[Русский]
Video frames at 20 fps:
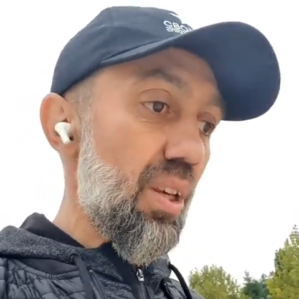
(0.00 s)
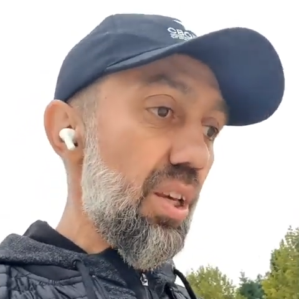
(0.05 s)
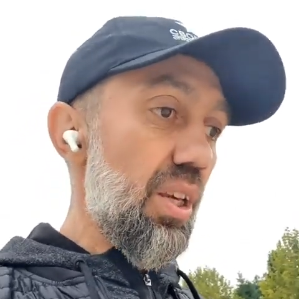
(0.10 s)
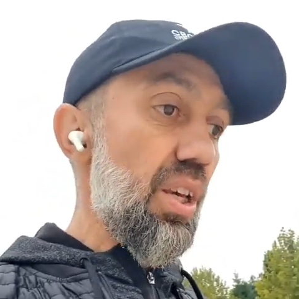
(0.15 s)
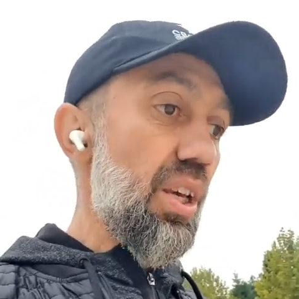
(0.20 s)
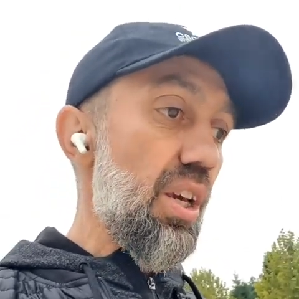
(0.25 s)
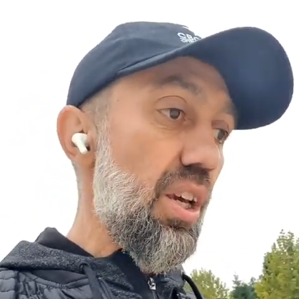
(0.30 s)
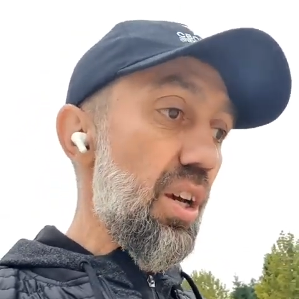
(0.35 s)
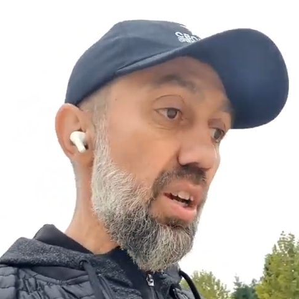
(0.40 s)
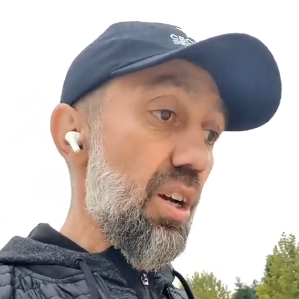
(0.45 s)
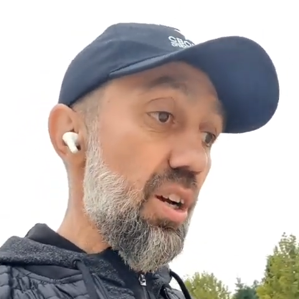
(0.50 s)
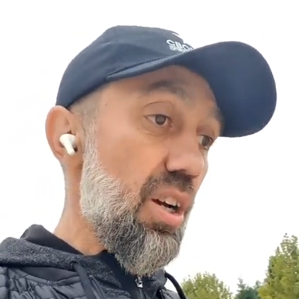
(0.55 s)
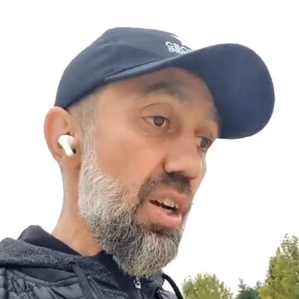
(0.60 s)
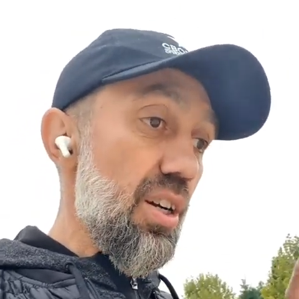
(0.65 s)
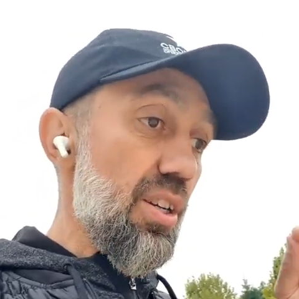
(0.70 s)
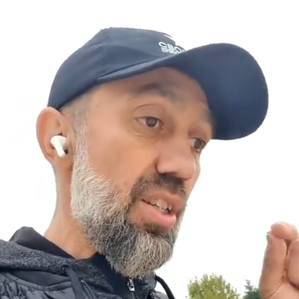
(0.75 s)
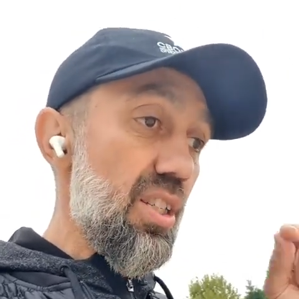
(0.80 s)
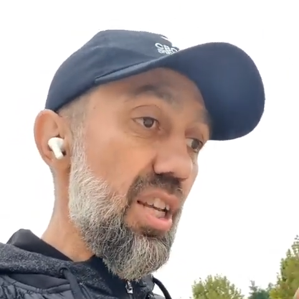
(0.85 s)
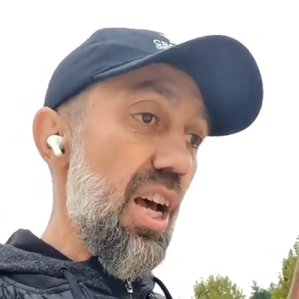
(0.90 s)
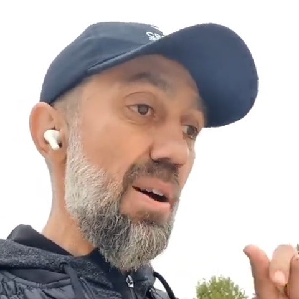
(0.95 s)
И
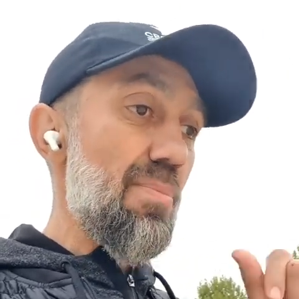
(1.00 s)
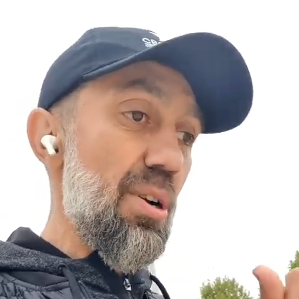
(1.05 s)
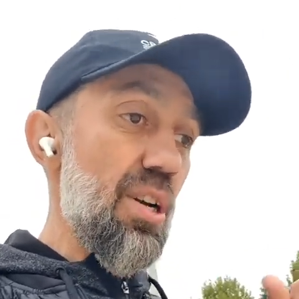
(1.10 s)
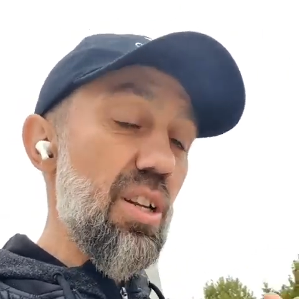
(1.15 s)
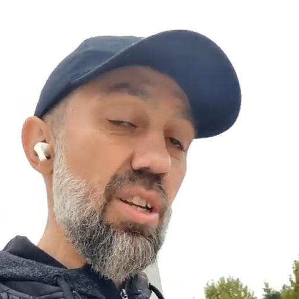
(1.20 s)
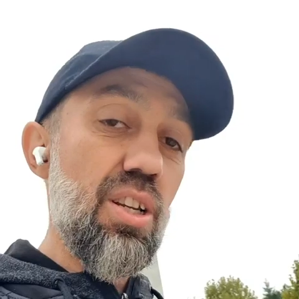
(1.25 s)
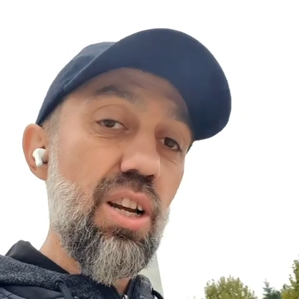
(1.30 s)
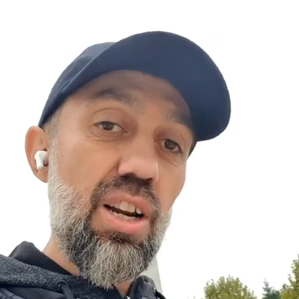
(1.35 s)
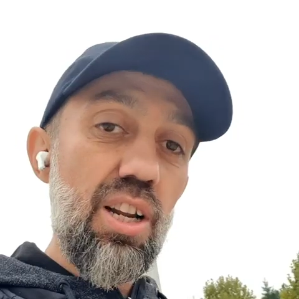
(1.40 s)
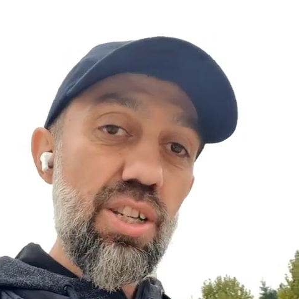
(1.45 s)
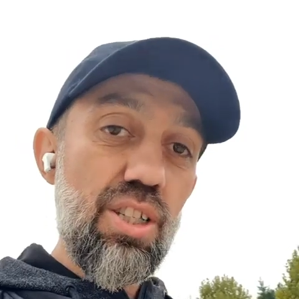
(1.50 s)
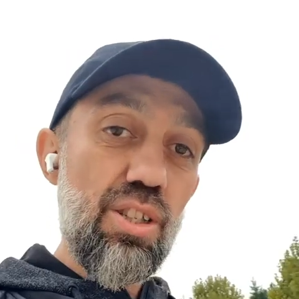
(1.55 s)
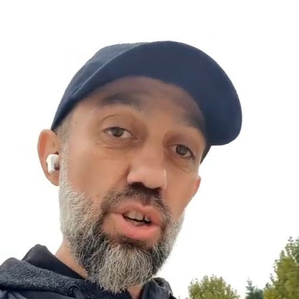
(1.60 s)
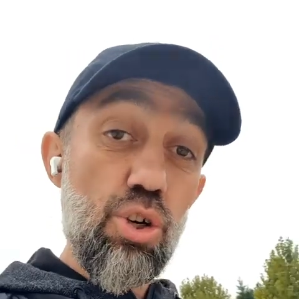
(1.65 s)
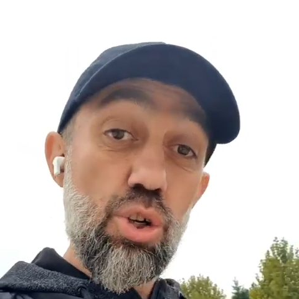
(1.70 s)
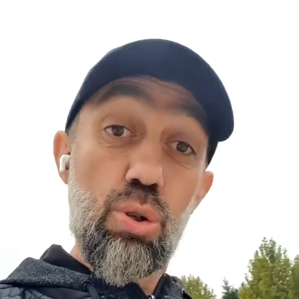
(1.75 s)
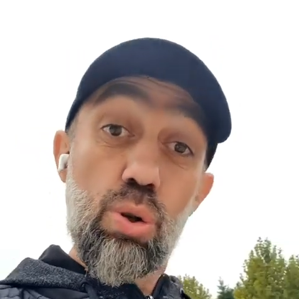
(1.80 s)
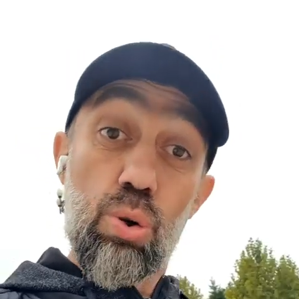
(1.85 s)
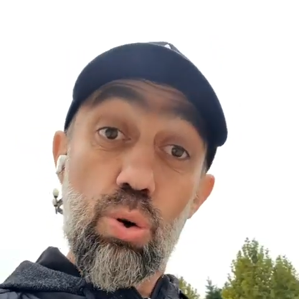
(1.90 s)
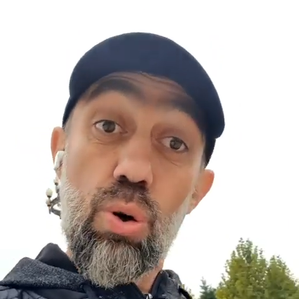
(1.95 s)
самое интересное,
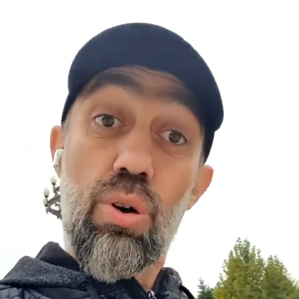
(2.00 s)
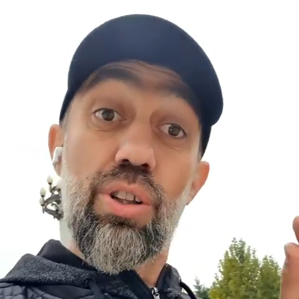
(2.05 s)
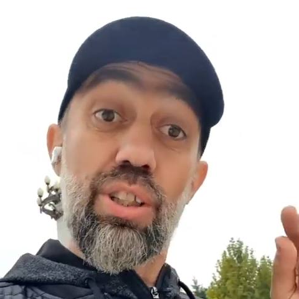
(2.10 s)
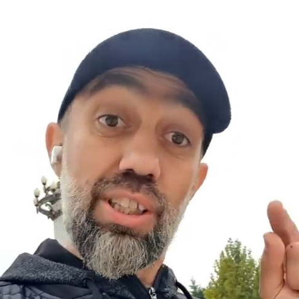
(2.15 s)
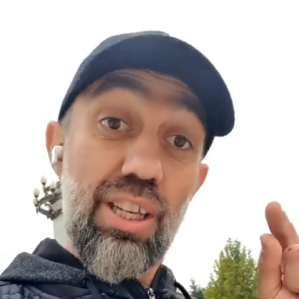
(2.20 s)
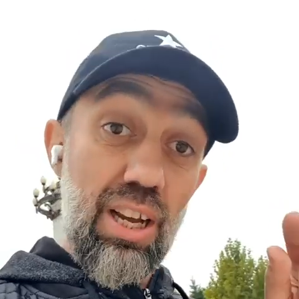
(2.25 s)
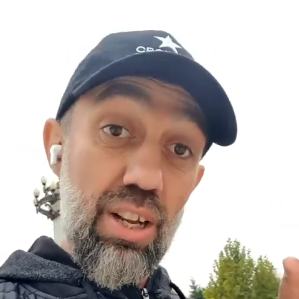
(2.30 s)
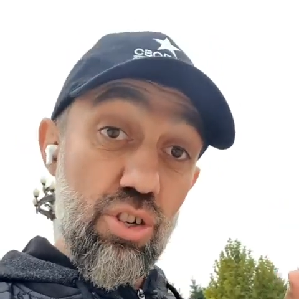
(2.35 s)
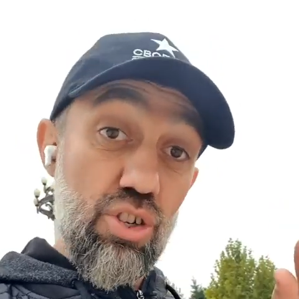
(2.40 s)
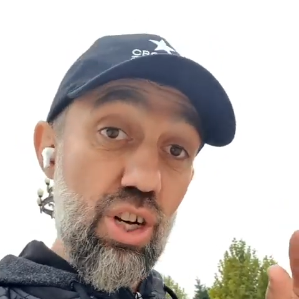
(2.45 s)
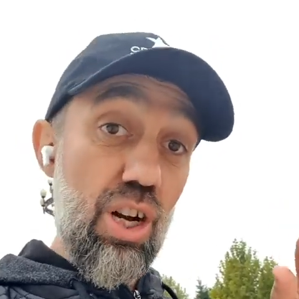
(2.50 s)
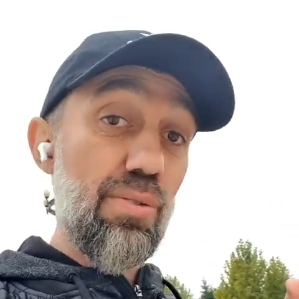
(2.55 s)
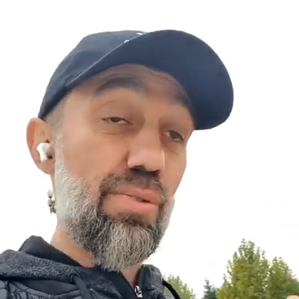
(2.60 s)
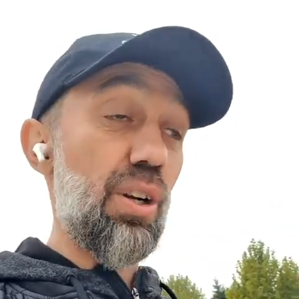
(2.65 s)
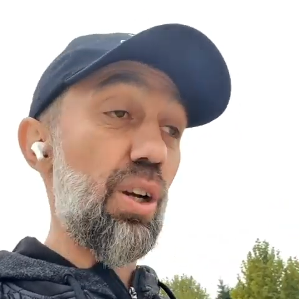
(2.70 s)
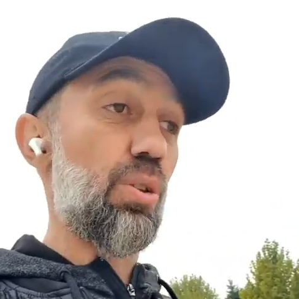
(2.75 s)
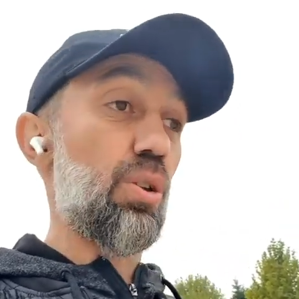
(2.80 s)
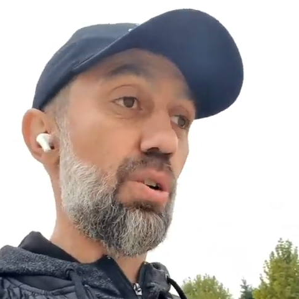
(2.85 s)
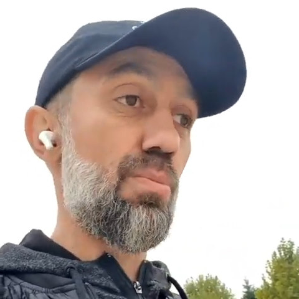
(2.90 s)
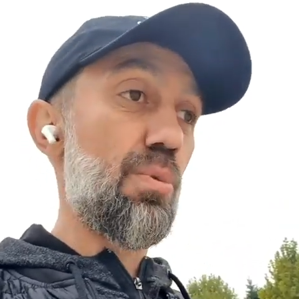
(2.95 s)
что город Гянджа, в
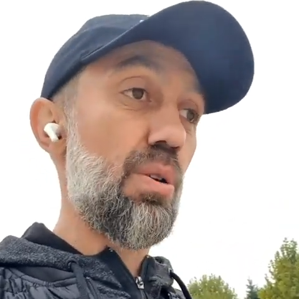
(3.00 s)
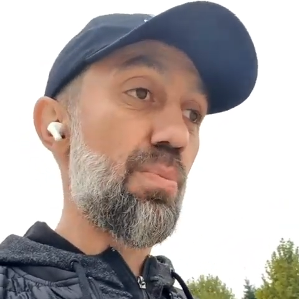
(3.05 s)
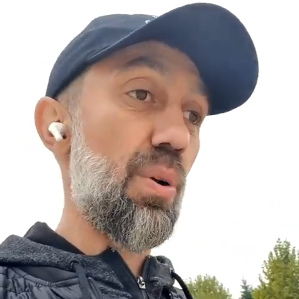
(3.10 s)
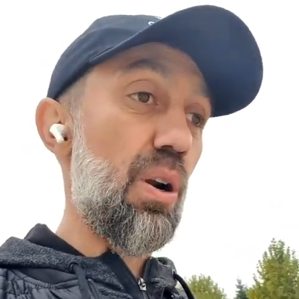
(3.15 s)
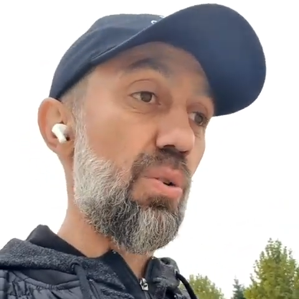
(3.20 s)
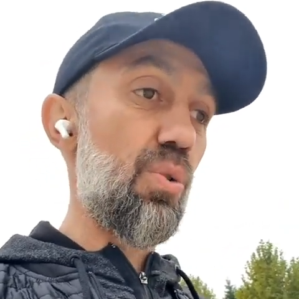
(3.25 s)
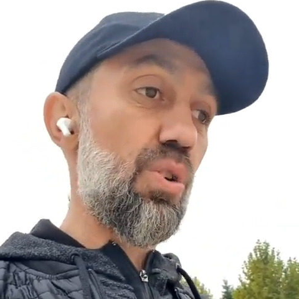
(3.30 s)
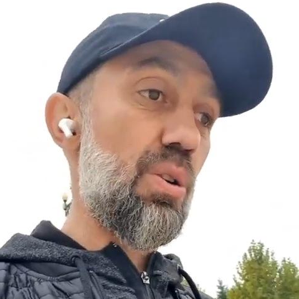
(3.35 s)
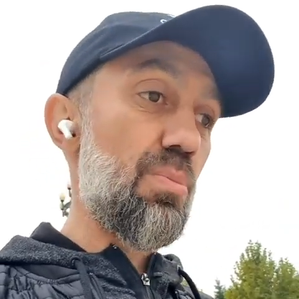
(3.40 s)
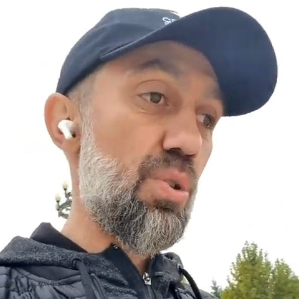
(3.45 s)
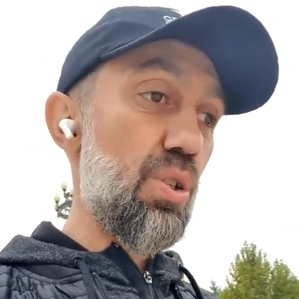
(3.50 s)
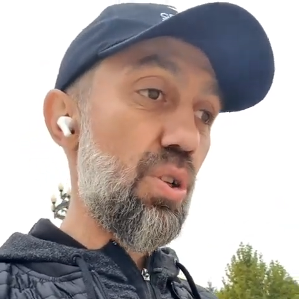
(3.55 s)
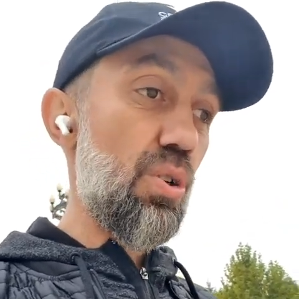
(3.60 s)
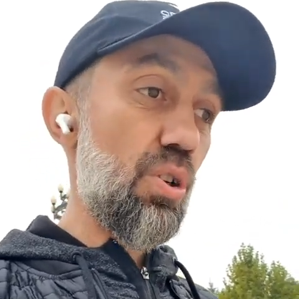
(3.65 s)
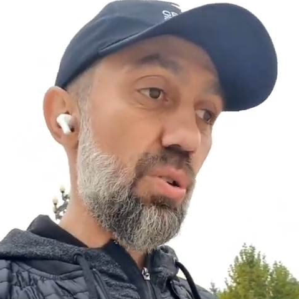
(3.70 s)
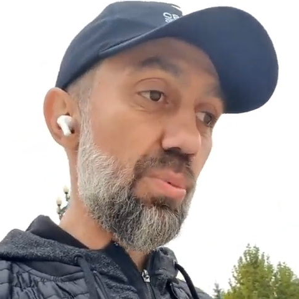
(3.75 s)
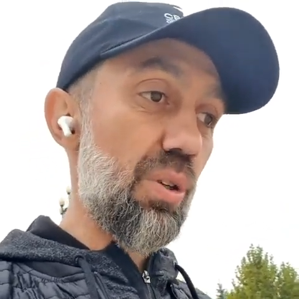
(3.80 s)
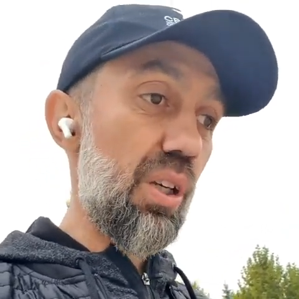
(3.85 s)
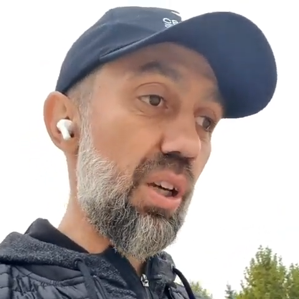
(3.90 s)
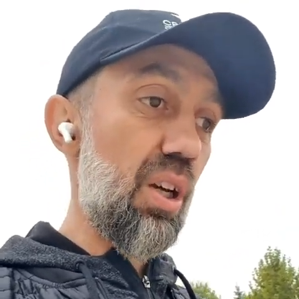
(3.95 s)
котором мы проводим
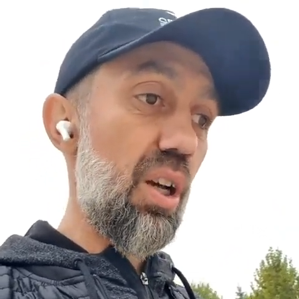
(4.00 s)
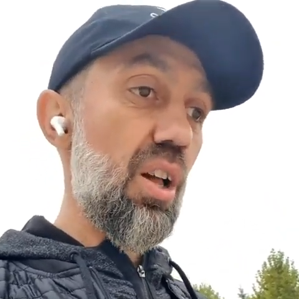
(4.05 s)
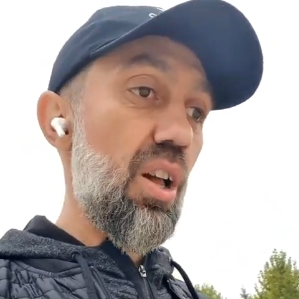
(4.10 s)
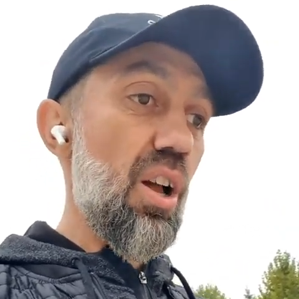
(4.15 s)
съемки,